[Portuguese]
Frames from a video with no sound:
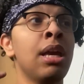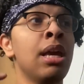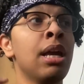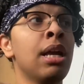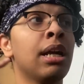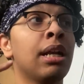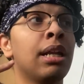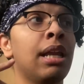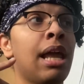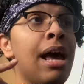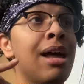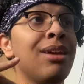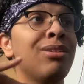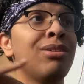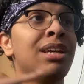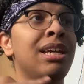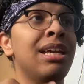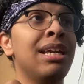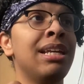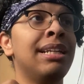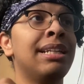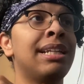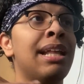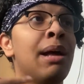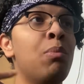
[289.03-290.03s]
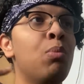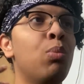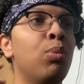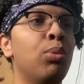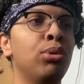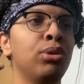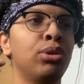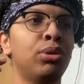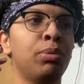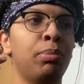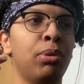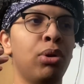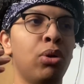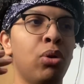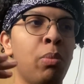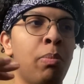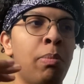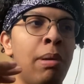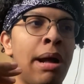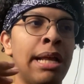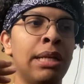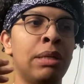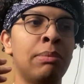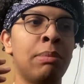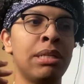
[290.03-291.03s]
Claro que ele tá muito
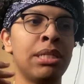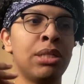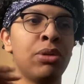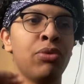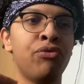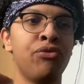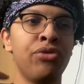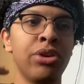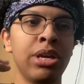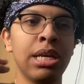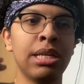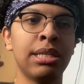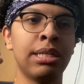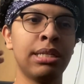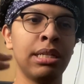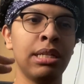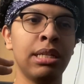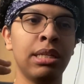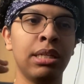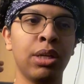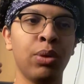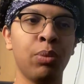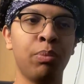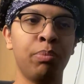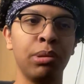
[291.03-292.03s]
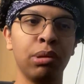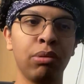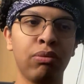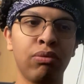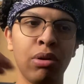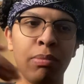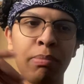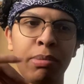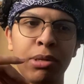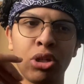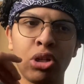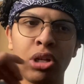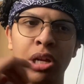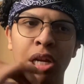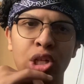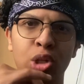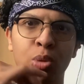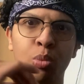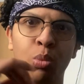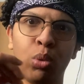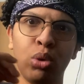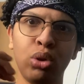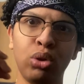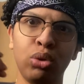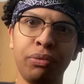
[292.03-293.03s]
preocupado, mas eu vi assim que o Bill foi um personagem
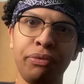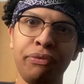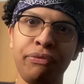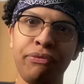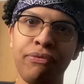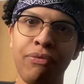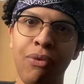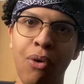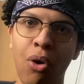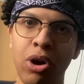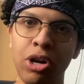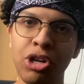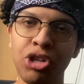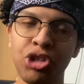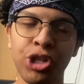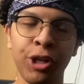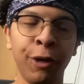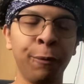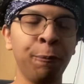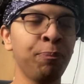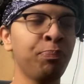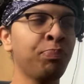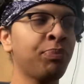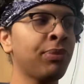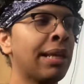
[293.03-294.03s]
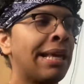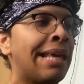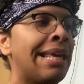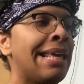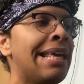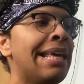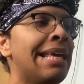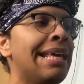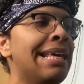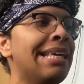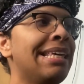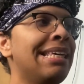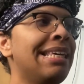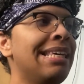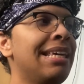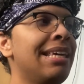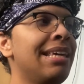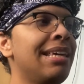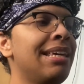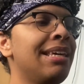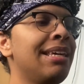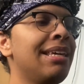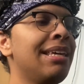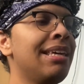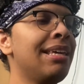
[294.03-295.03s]
muito forte.
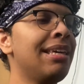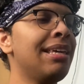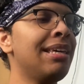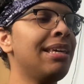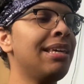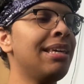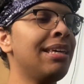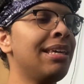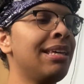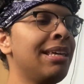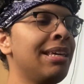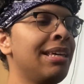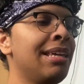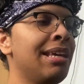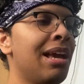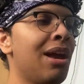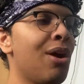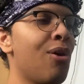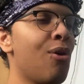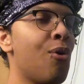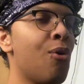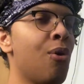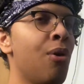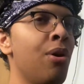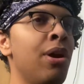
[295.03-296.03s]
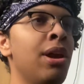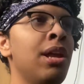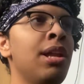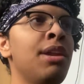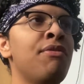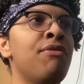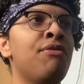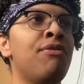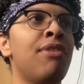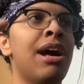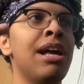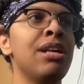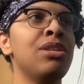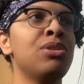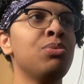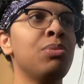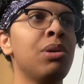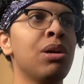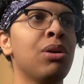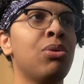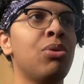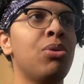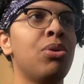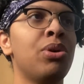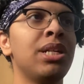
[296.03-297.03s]
E ele faz
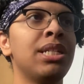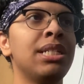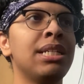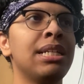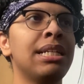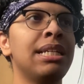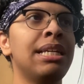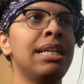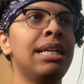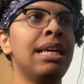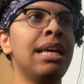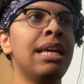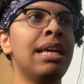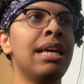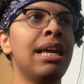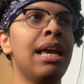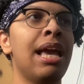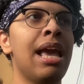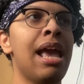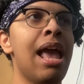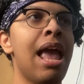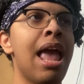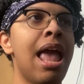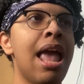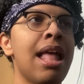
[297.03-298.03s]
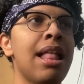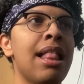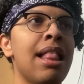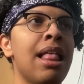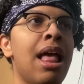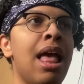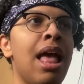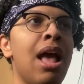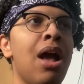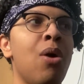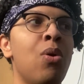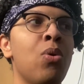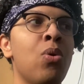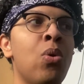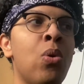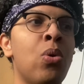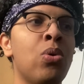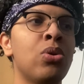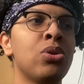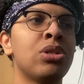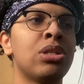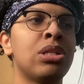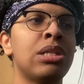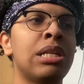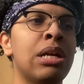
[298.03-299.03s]
uma coisa que
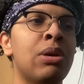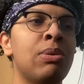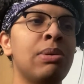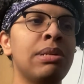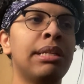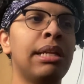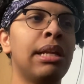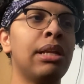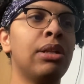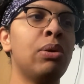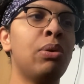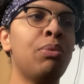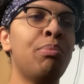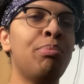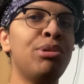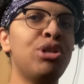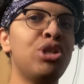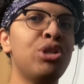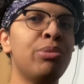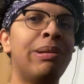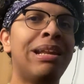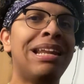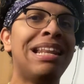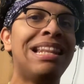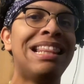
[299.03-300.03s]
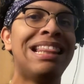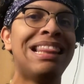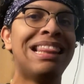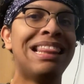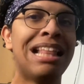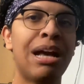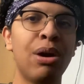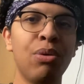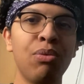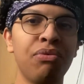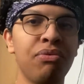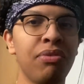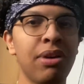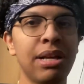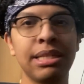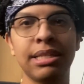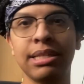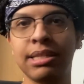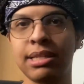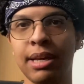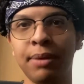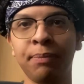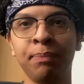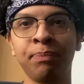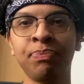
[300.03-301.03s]
o sequestrador pediu para ele não
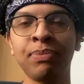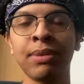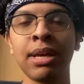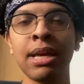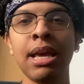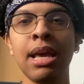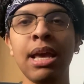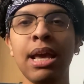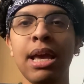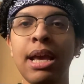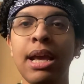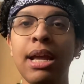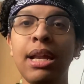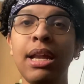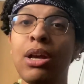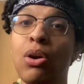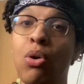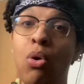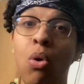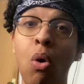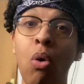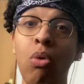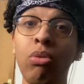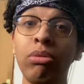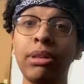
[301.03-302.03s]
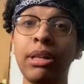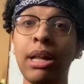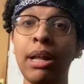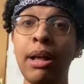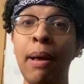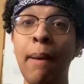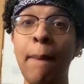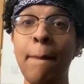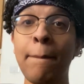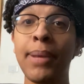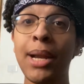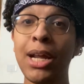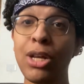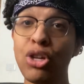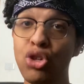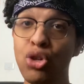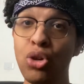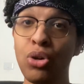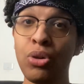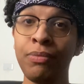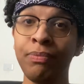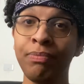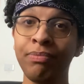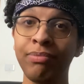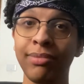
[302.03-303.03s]
fazer. Ele conta pra
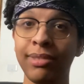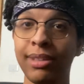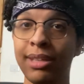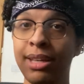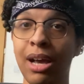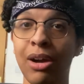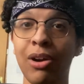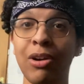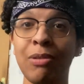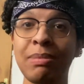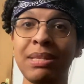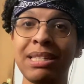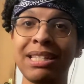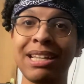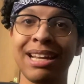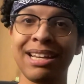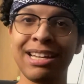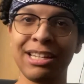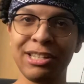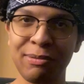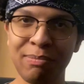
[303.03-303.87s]
Jo, que é a comissária de